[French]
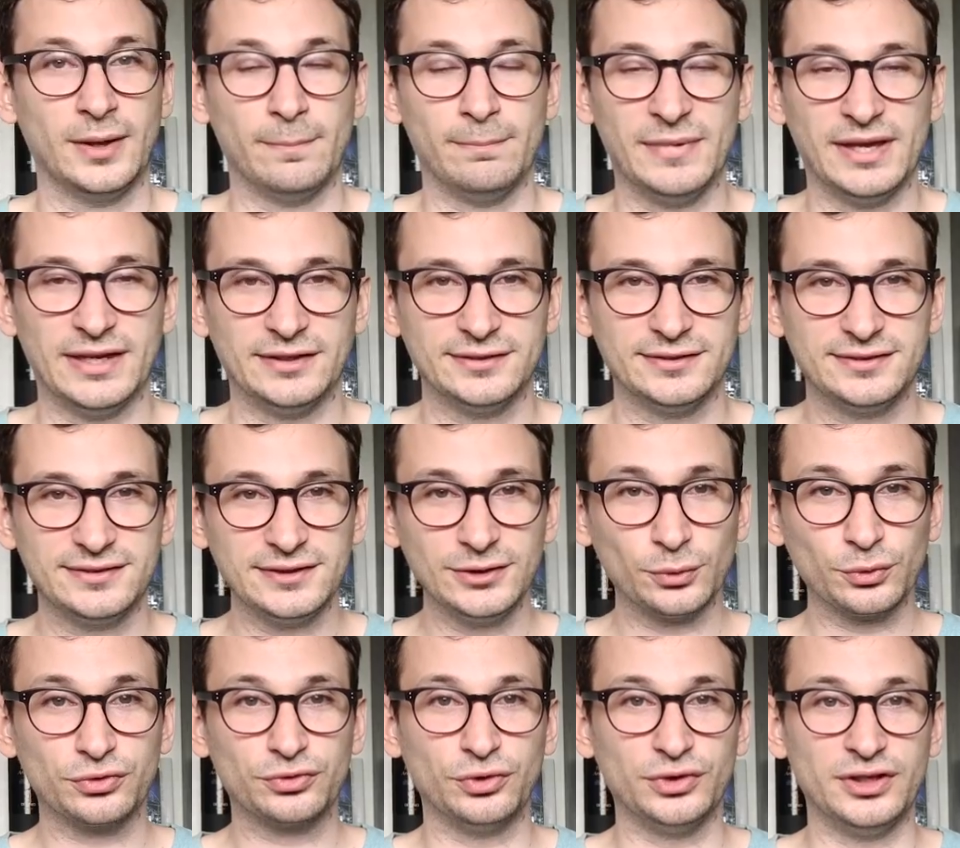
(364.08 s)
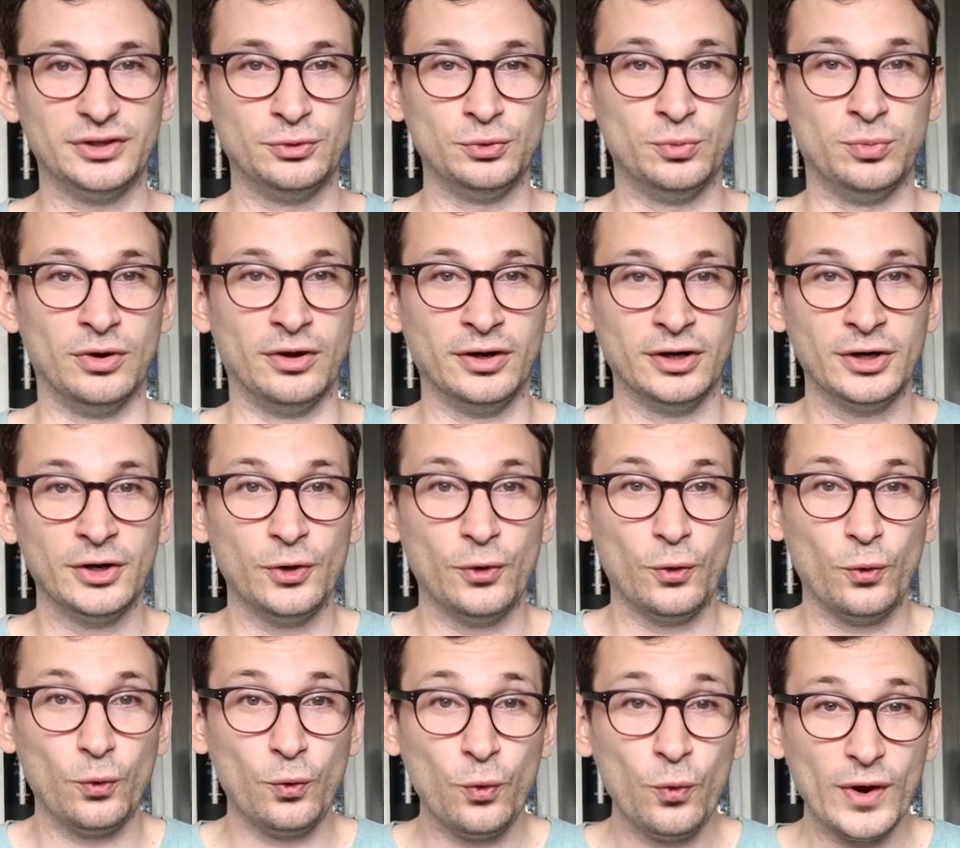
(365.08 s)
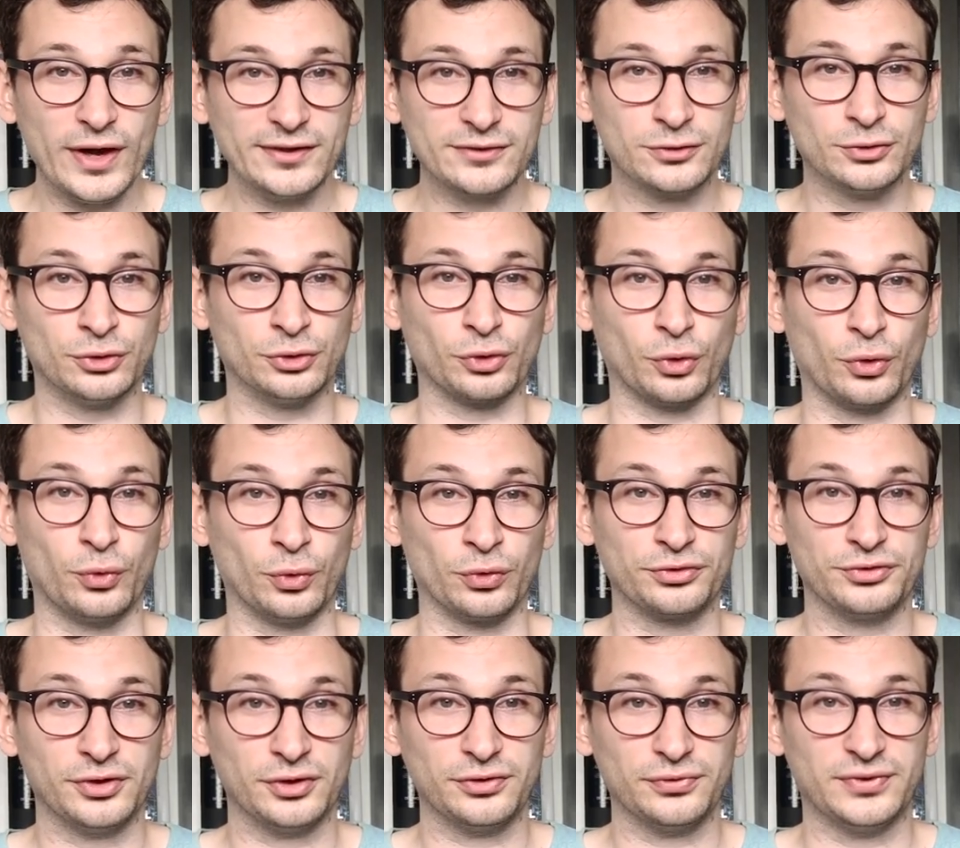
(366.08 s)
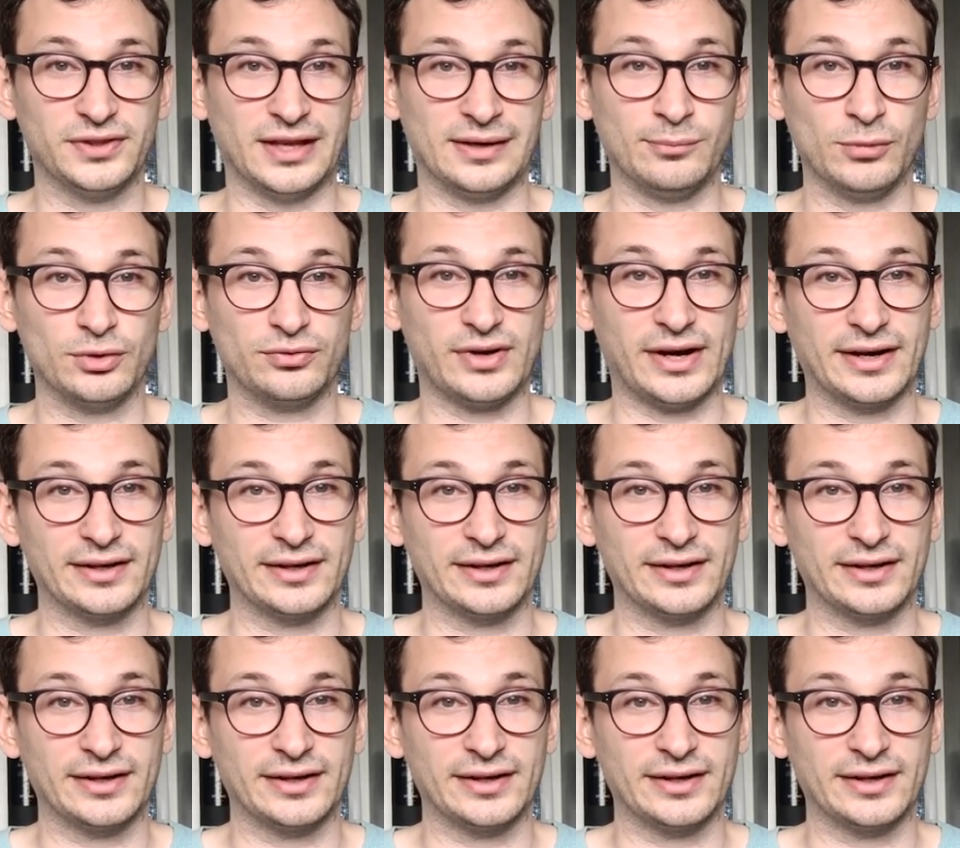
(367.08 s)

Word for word: mais si on se dédouble, où est-ce que notre conscience finalement va